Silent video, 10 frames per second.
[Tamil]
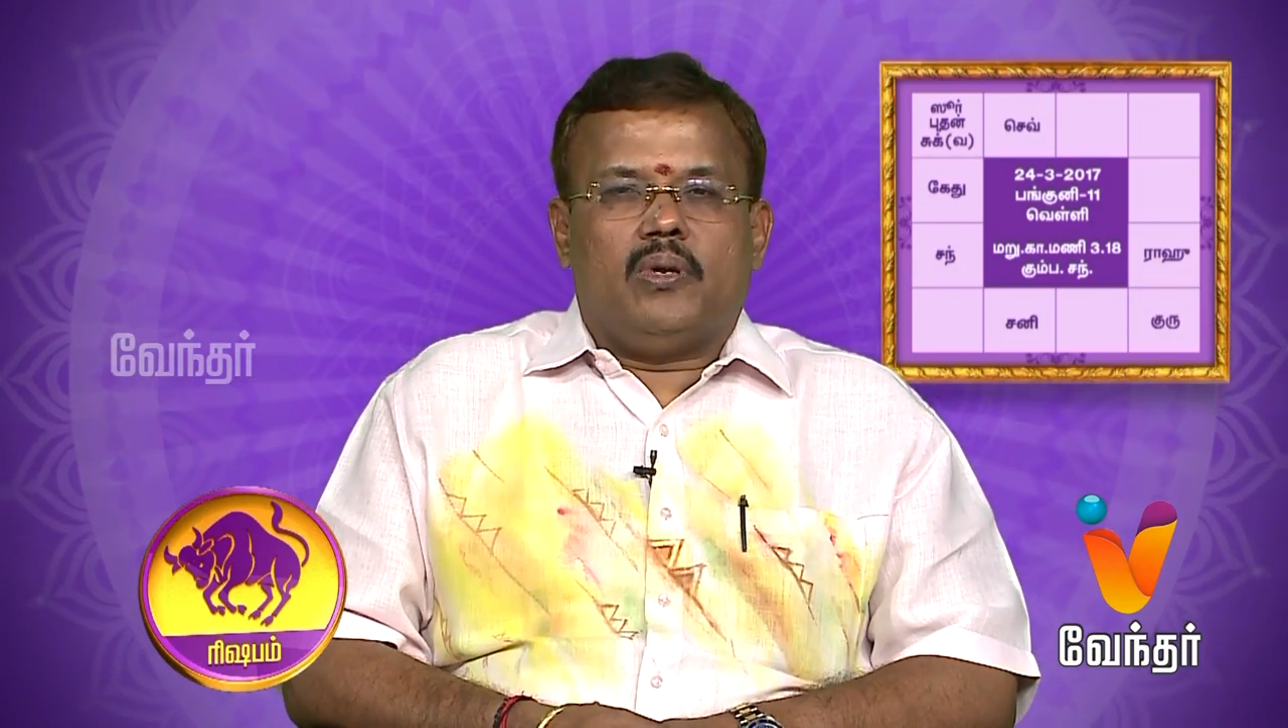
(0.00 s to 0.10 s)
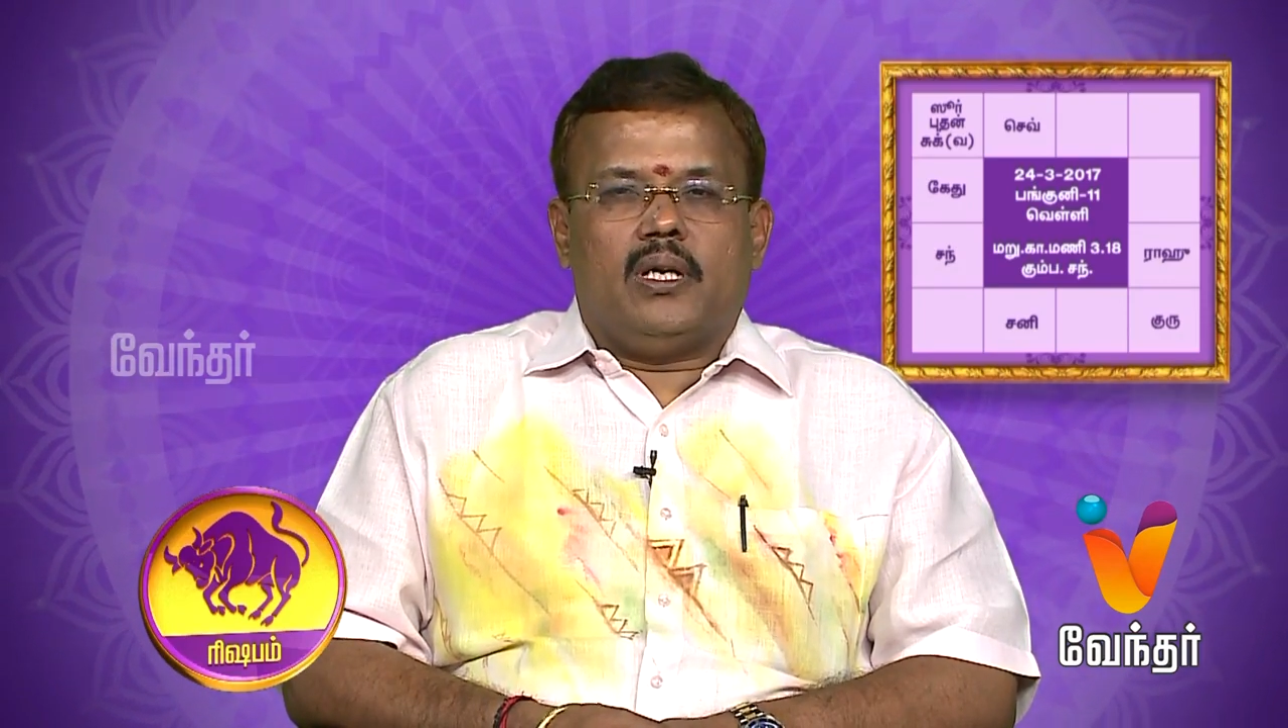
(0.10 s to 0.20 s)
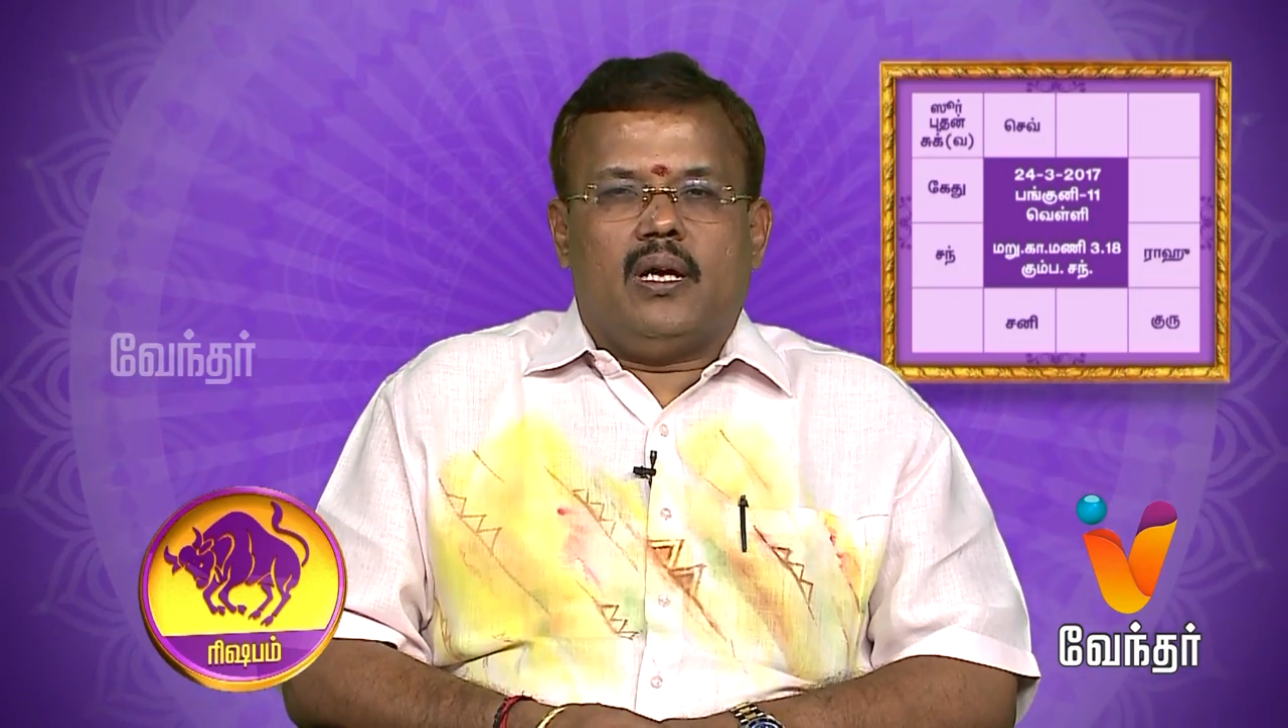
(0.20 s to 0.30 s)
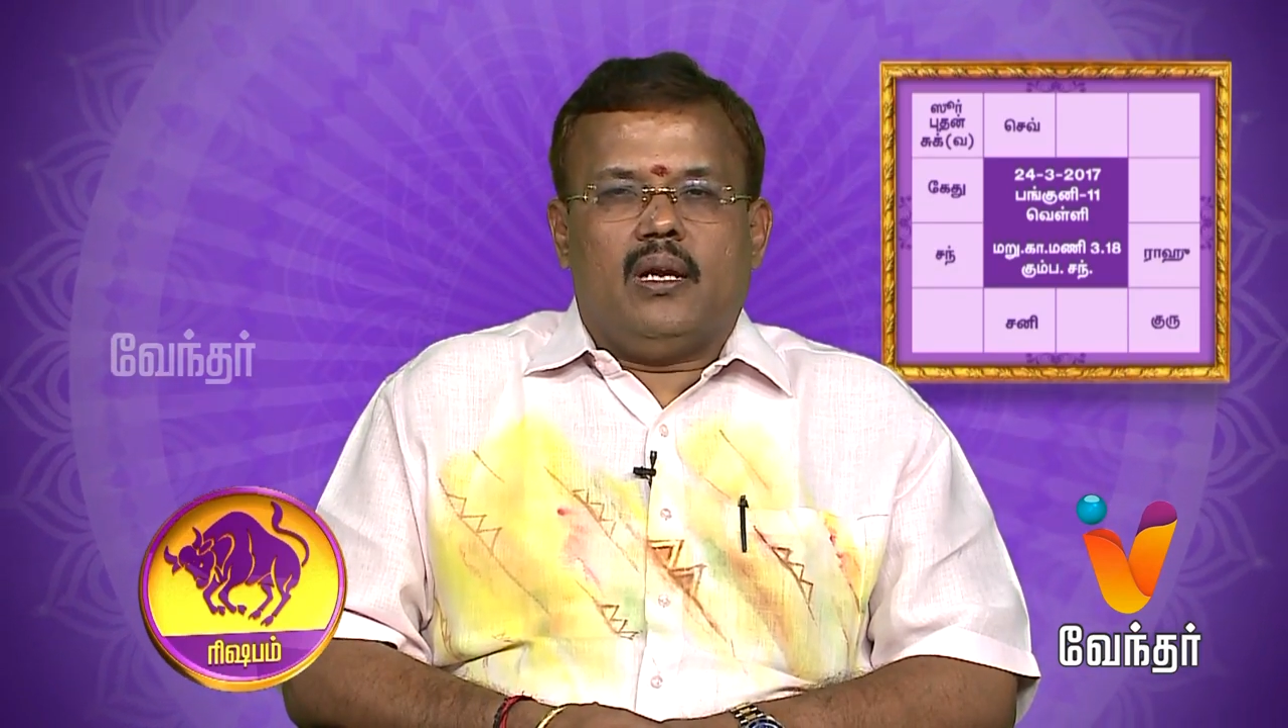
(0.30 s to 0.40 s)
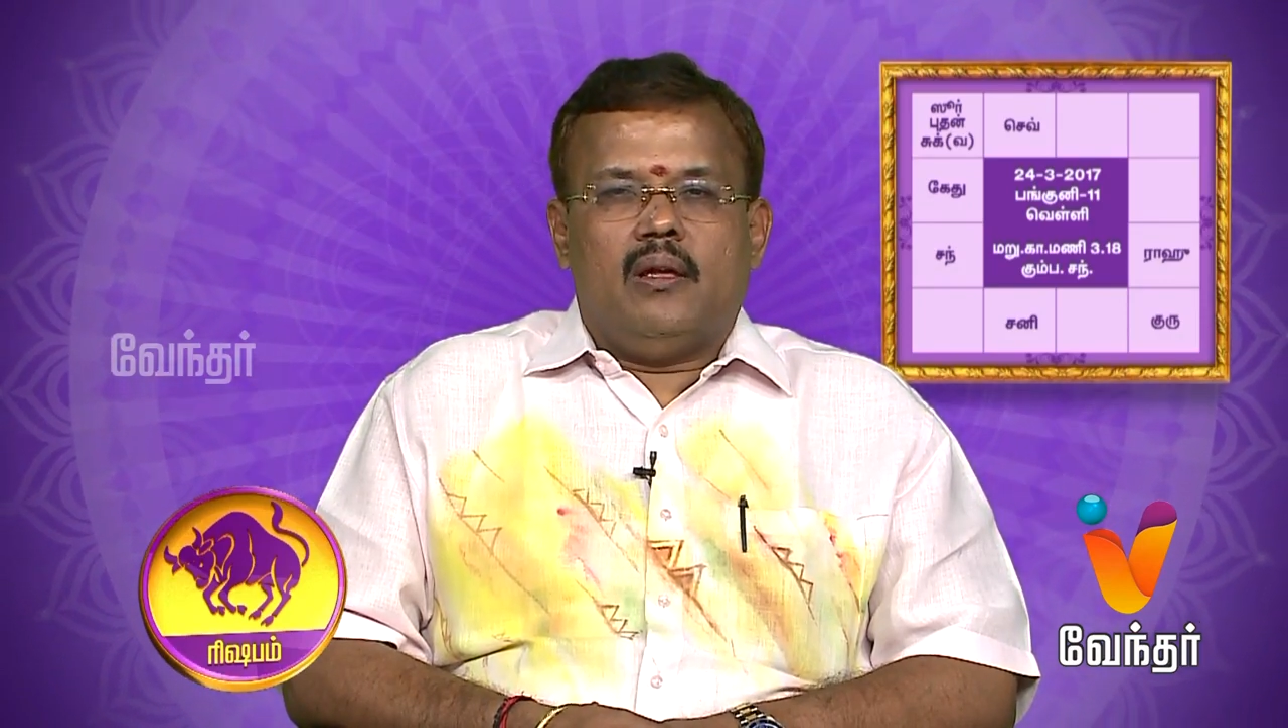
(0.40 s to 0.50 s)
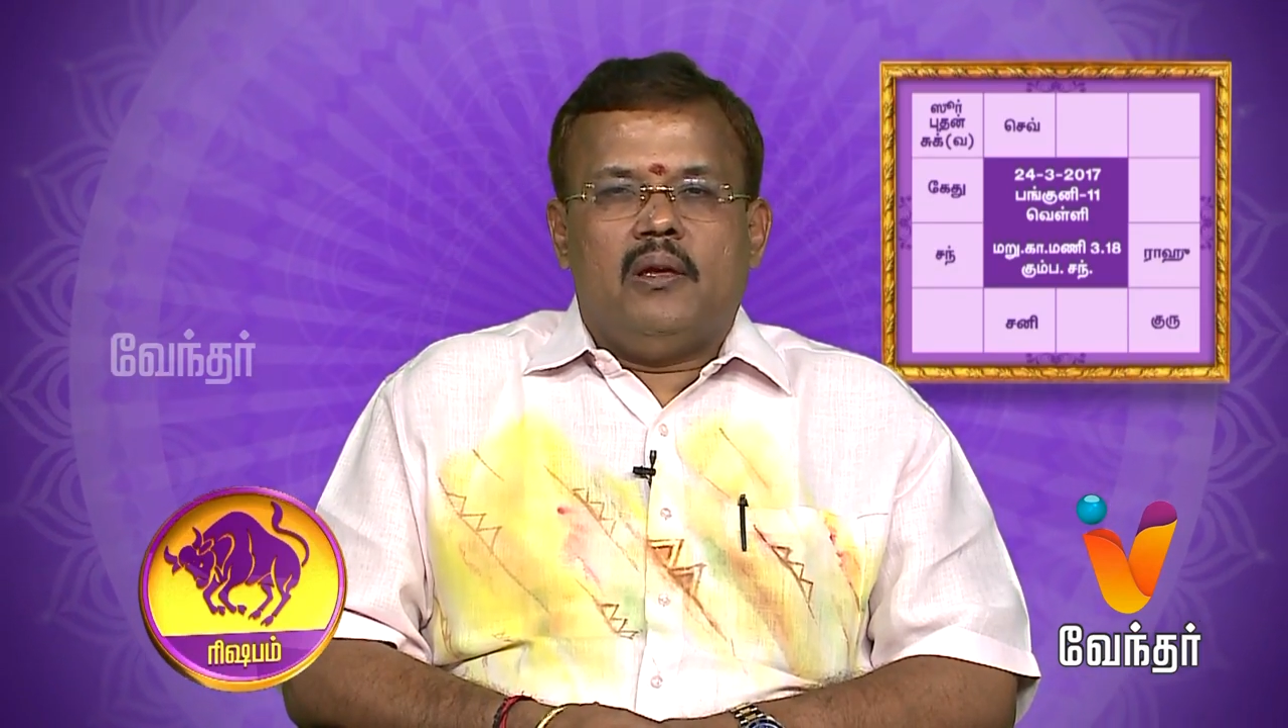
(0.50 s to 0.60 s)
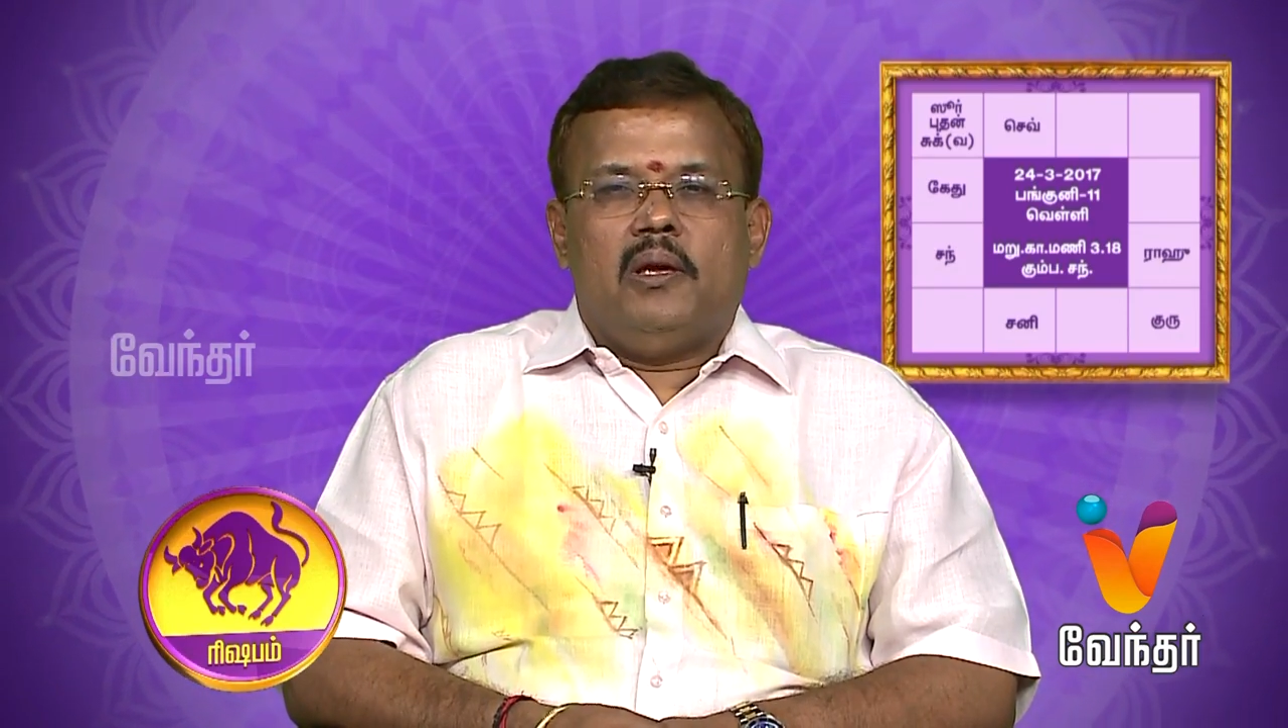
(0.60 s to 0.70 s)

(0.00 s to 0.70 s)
கொடுங்கள்